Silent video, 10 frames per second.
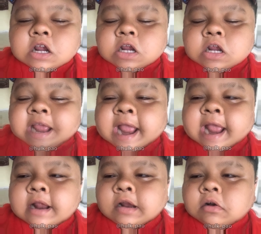
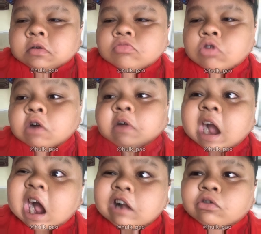Ei, tu é um
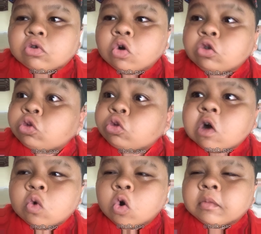rato ou tu é
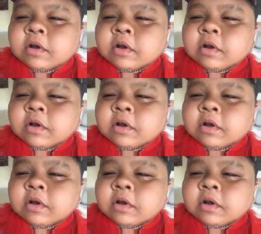um homem?